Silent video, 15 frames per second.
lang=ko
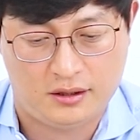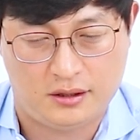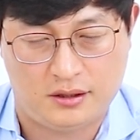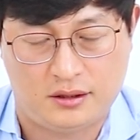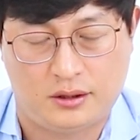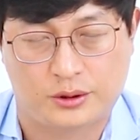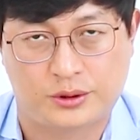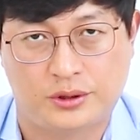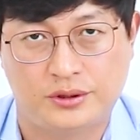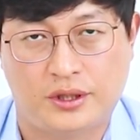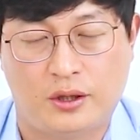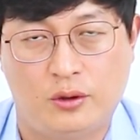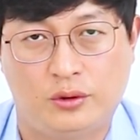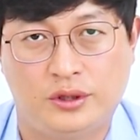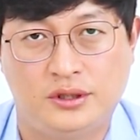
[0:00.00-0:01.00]
어, 어떤
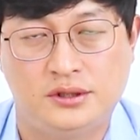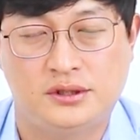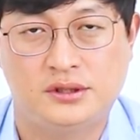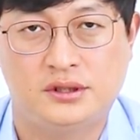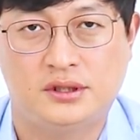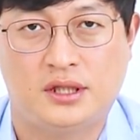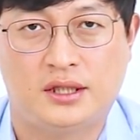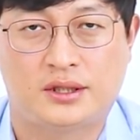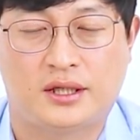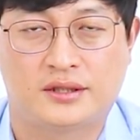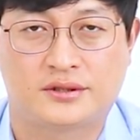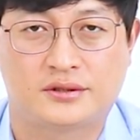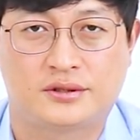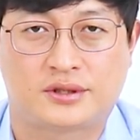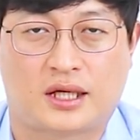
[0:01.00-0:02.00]
내용인지에
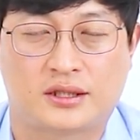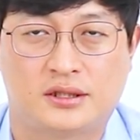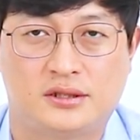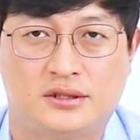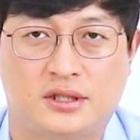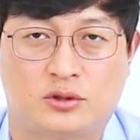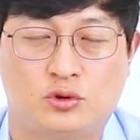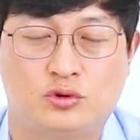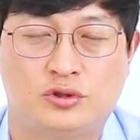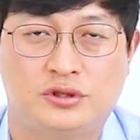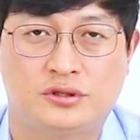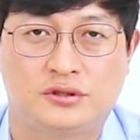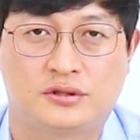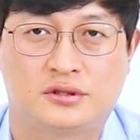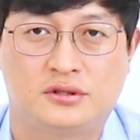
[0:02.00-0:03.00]
대해서는 다들 이제
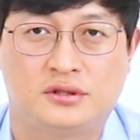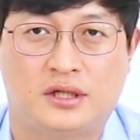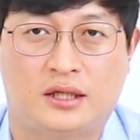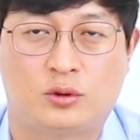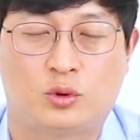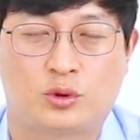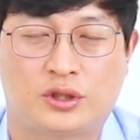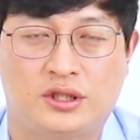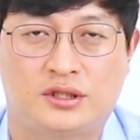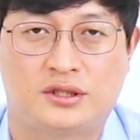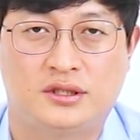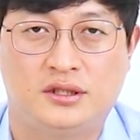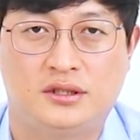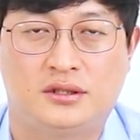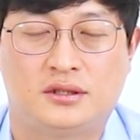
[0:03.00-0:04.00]
추측을
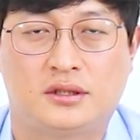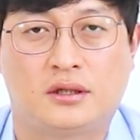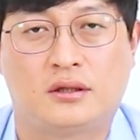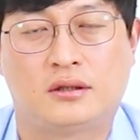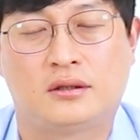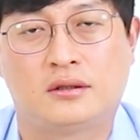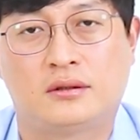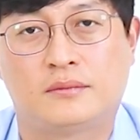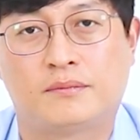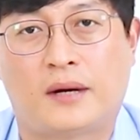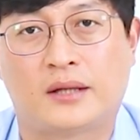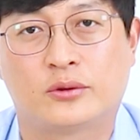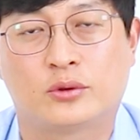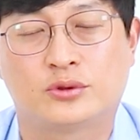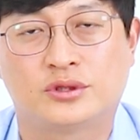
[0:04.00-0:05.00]
내놓기를 어,
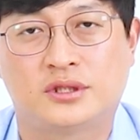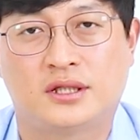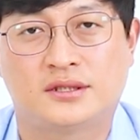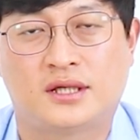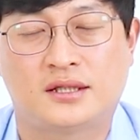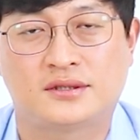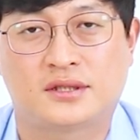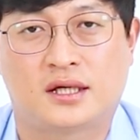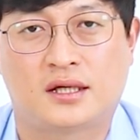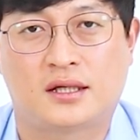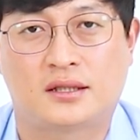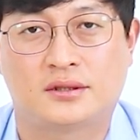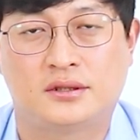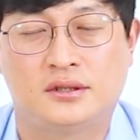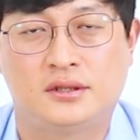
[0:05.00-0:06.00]
반도체
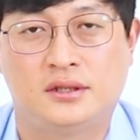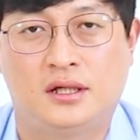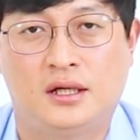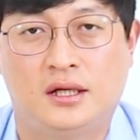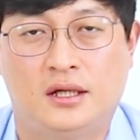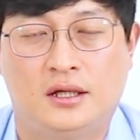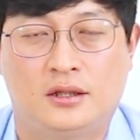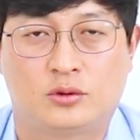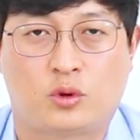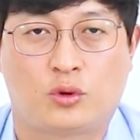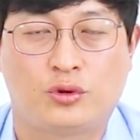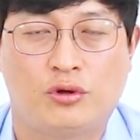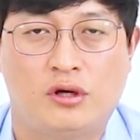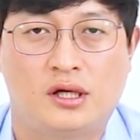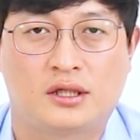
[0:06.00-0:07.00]
생산을
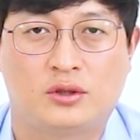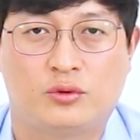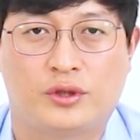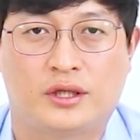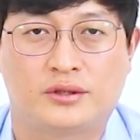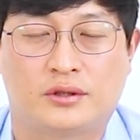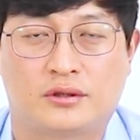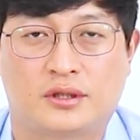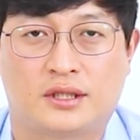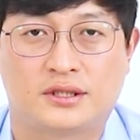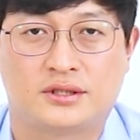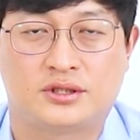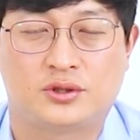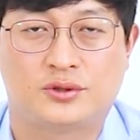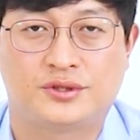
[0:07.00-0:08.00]
독려하기 위한 여러
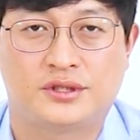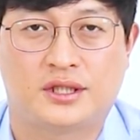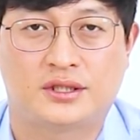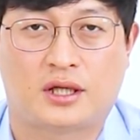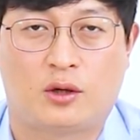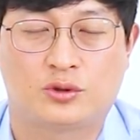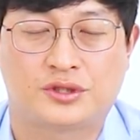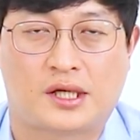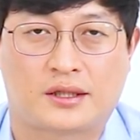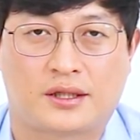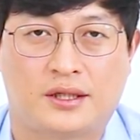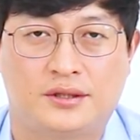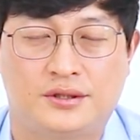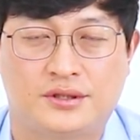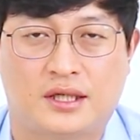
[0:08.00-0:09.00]
가지 지원책이 나오지
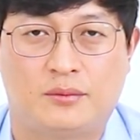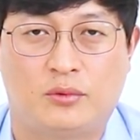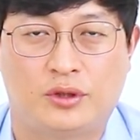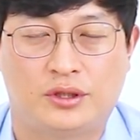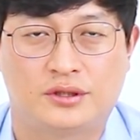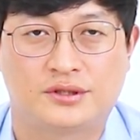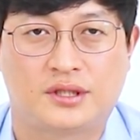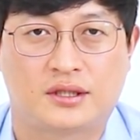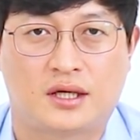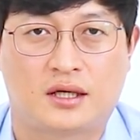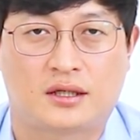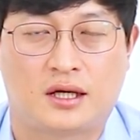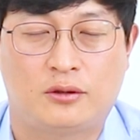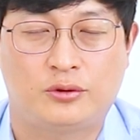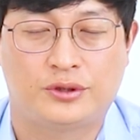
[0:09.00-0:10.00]
않겠느냐, 뭐 이런
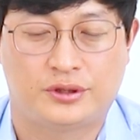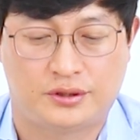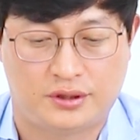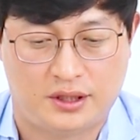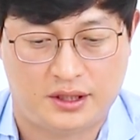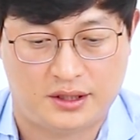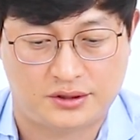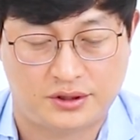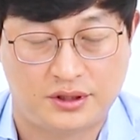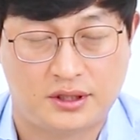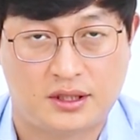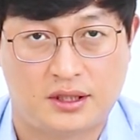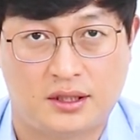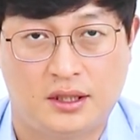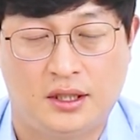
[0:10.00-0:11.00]
생각을 하고 있는데,
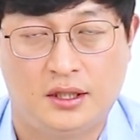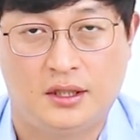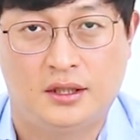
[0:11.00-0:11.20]
저희가